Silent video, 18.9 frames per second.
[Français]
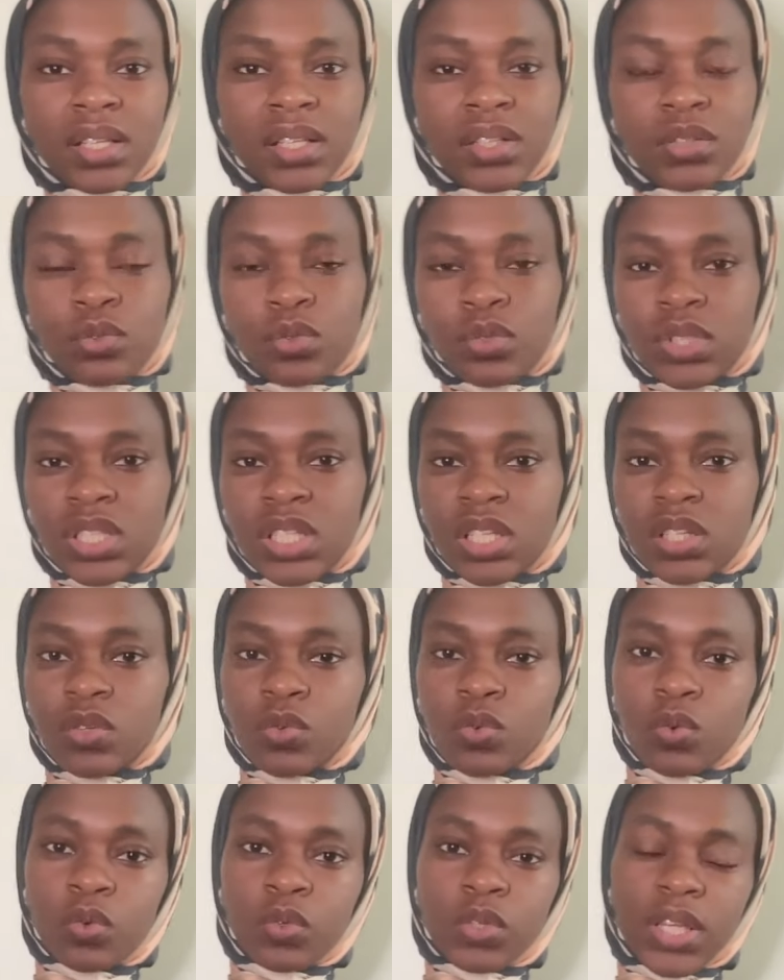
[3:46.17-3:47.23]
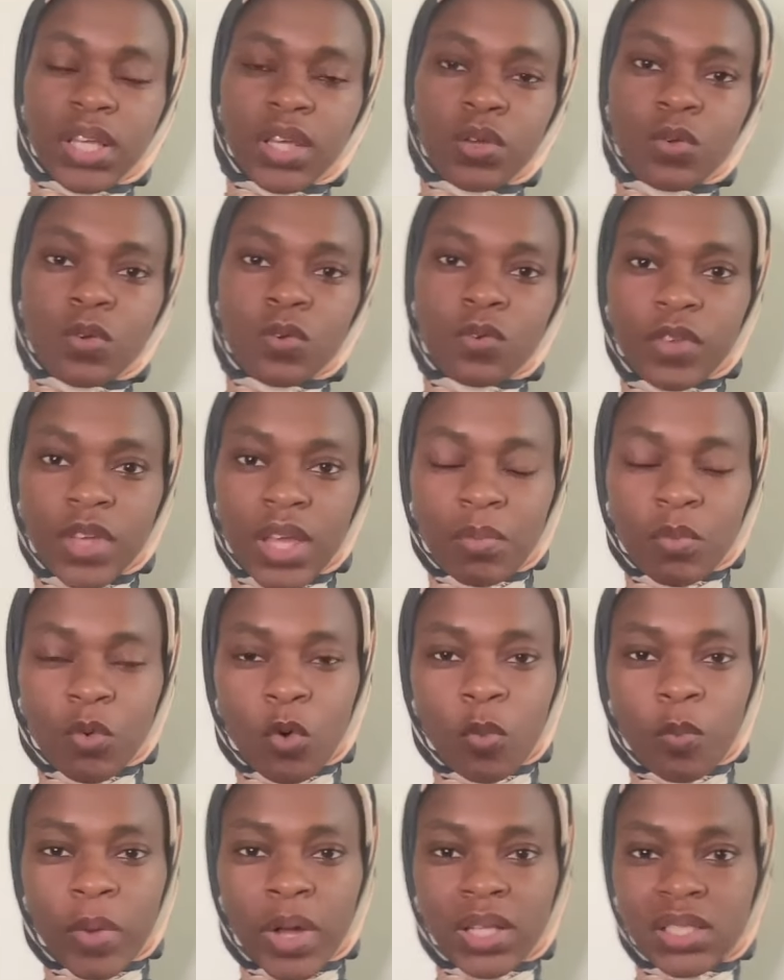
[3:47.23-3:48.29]
qui te dit nous on est EVM
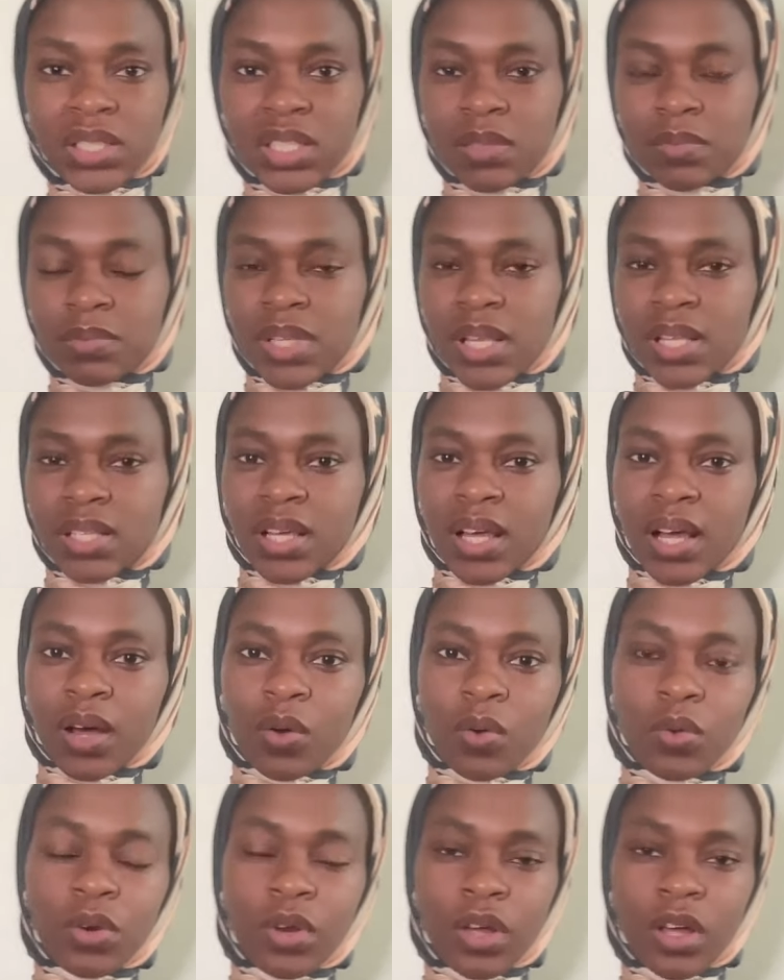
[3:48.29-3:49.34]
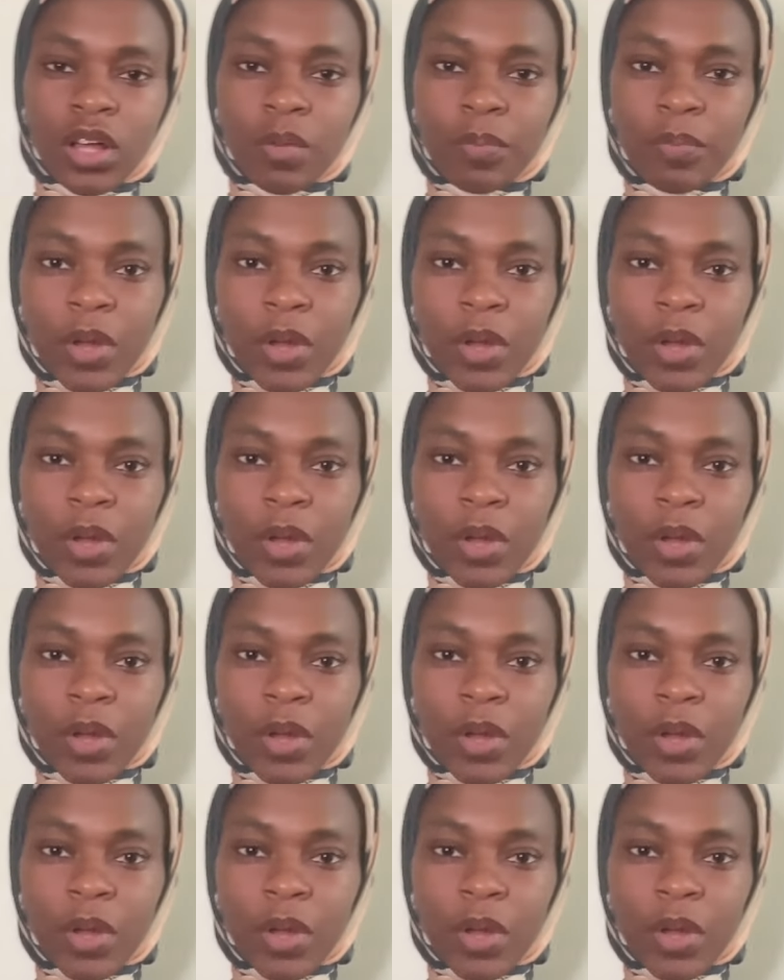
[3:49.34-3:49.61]
compatible, ZK up,